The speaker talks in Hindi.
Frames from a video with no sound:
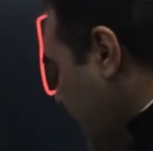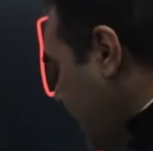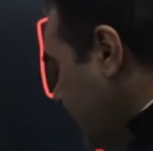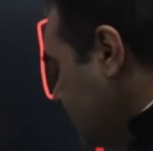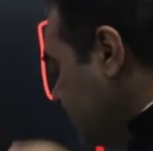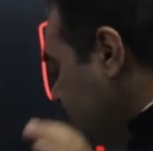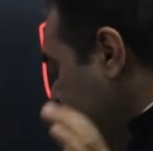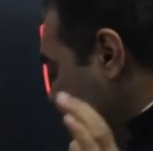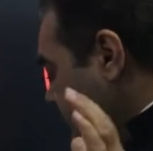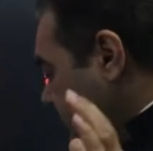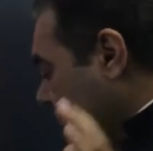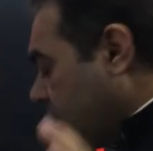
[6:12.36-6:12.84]
गया है
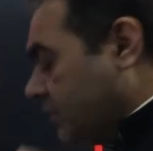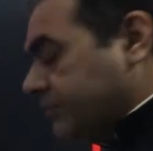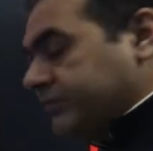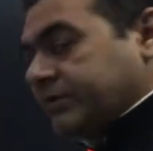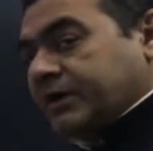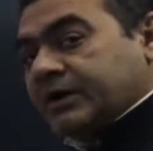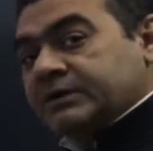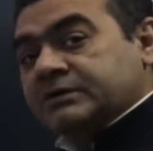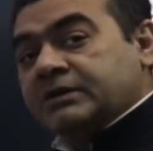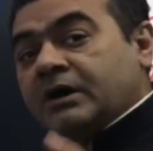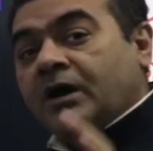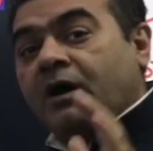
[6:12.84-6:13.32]
तो इसका
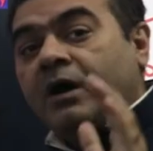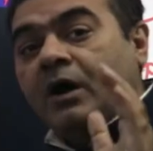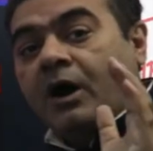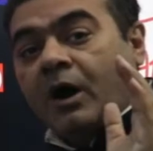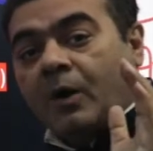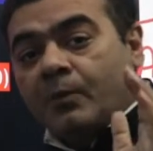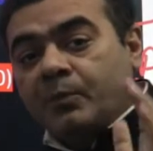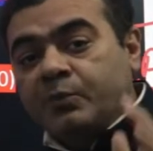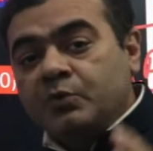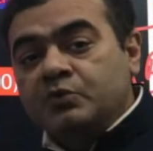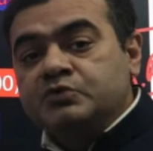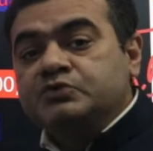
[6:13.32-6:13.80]
फ़ायदा
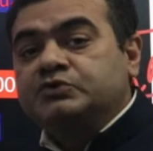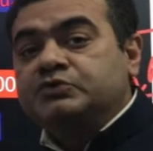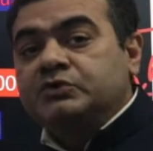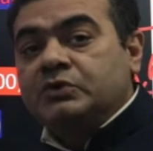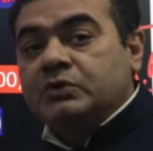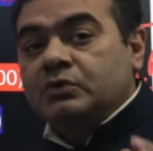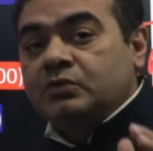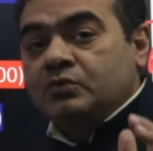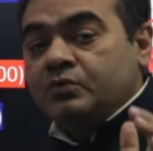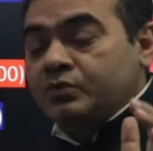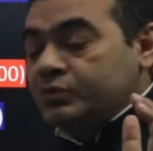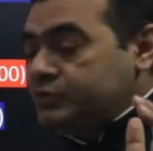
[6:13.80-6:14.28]
आपको
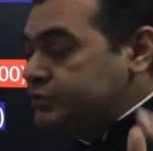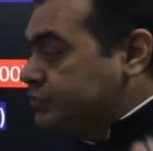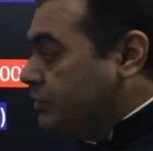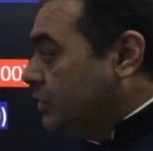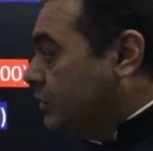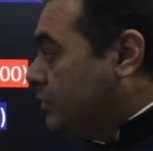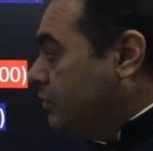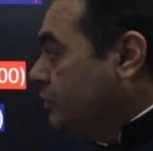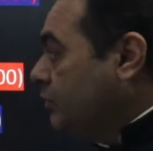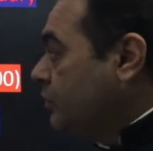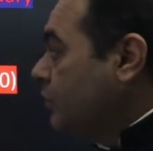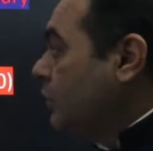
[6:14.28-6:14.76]
ज़रूर
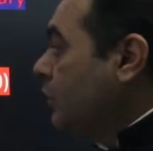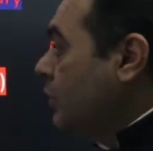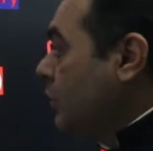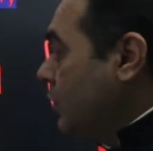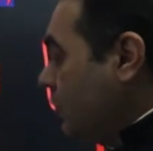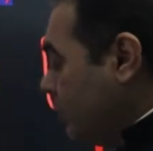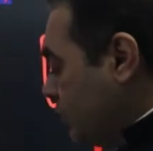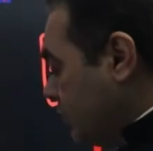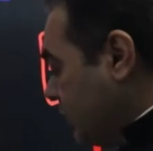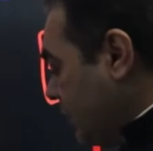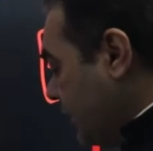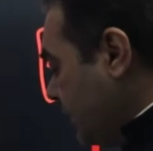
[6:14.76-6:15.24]
ज़रूर
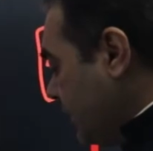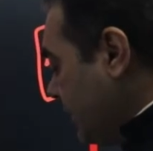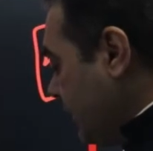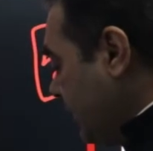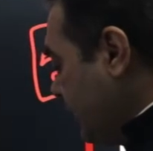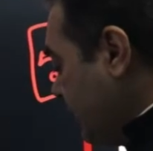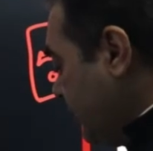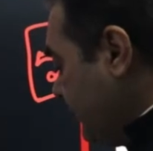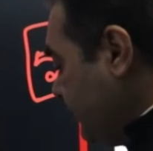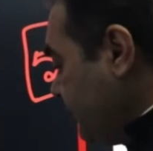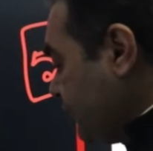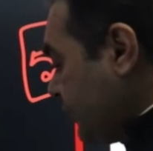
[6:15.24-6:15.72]

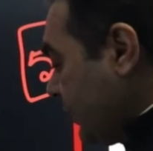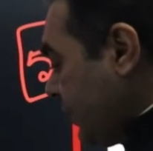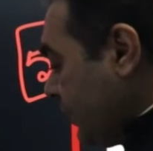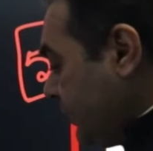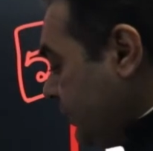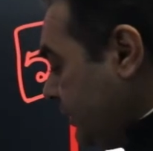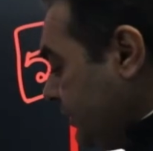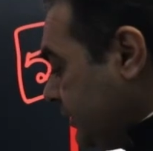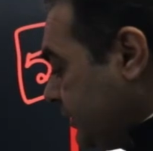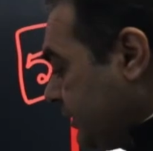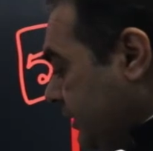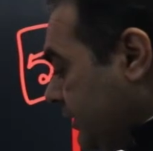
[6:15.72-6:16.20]
उठाना है
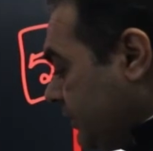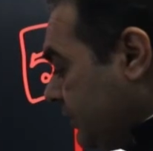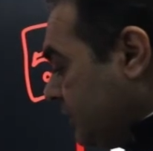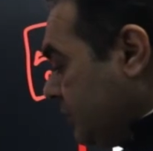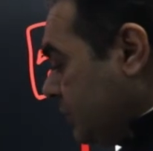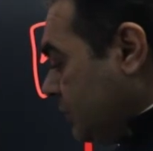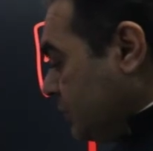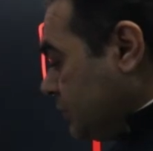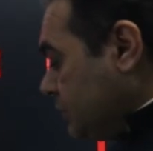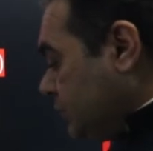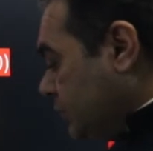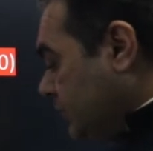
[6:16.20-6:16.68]
ठीक है
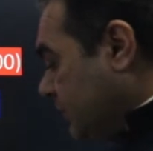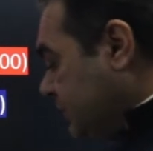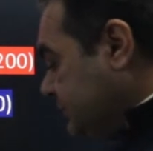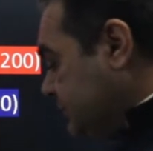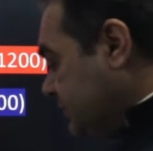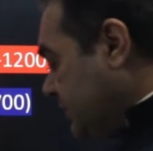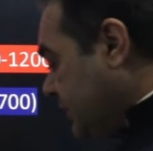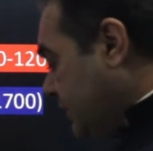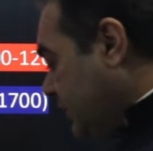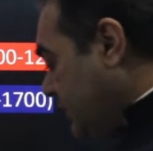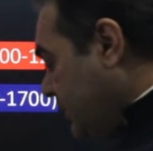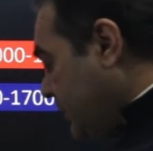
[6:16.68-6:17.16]
थोड़ा
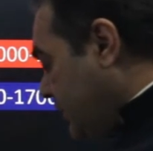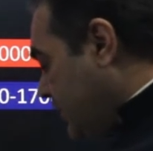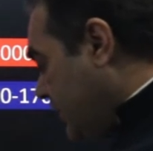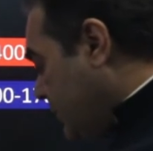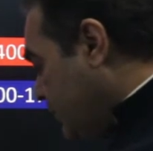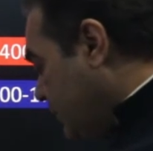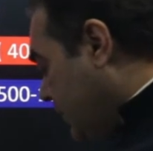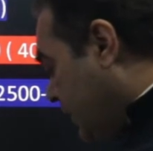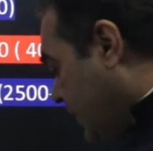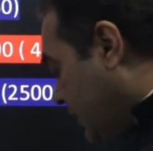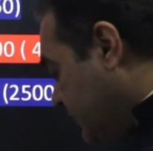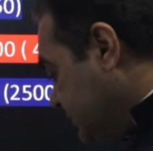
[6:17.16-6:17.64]
सा
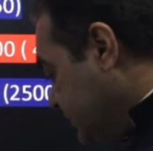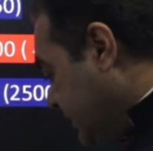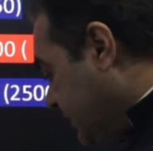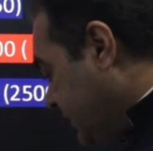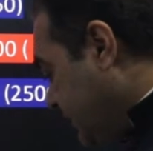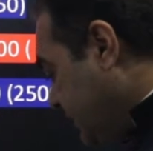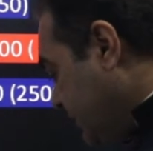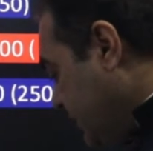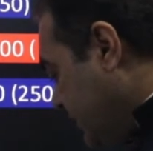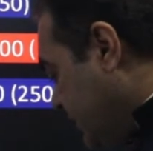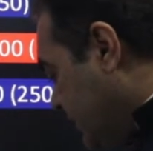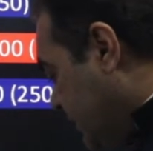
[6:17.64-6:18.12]
हम आ
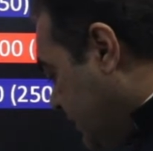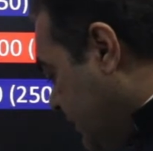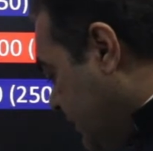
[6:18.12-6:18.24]
जाएँ